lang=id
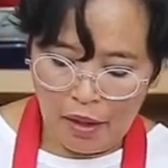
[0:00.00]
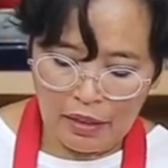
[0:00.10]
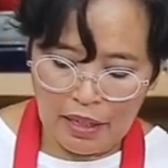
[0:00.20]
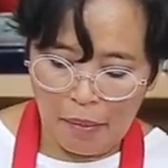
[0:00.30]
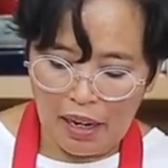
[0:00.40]

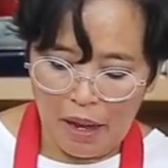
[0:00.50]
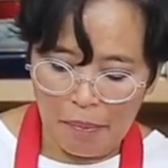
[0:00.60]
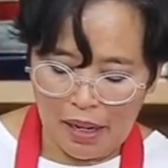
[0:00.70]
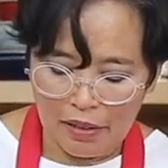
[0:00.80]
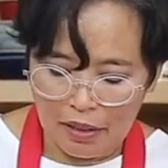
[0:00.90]
samalah
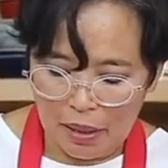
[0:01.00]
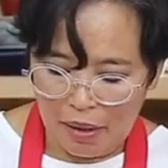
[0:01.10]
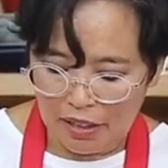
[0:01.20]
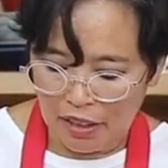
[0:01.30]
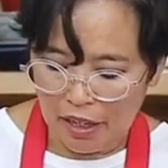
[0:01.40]
perannya
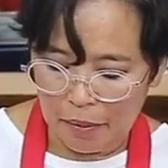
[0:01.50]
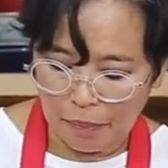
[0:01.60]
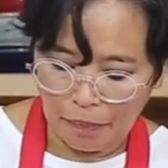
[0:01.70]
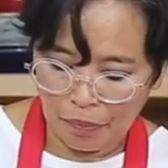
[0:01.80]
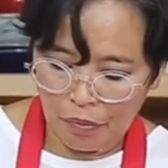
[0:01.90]
sama acar
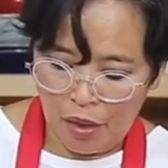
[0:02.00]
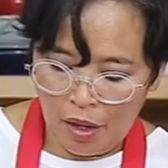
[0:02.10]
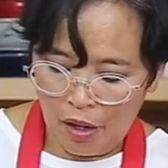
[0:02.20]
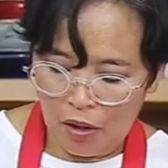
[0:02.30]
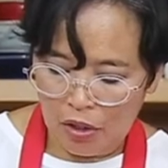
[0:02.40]

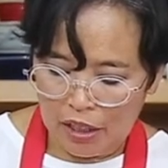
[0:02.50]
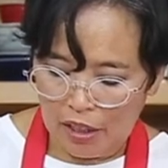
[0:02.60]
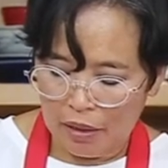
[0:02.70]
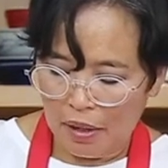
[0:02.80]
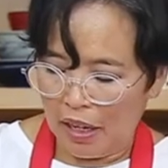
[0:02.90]
kalau
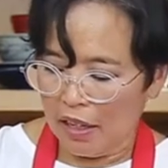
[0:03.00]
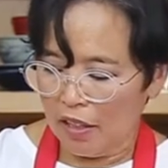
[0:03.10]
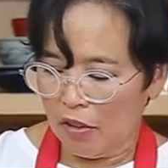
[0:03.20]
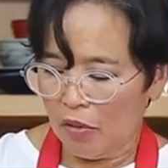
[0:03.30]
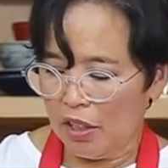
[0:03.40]
kita di
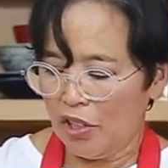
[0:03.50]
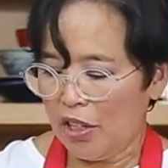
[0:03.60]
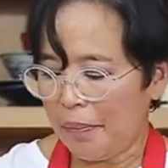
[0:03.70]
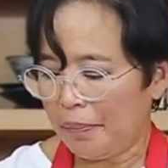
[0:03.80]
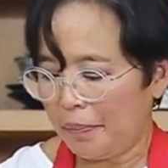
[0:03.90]
makanan Indonesia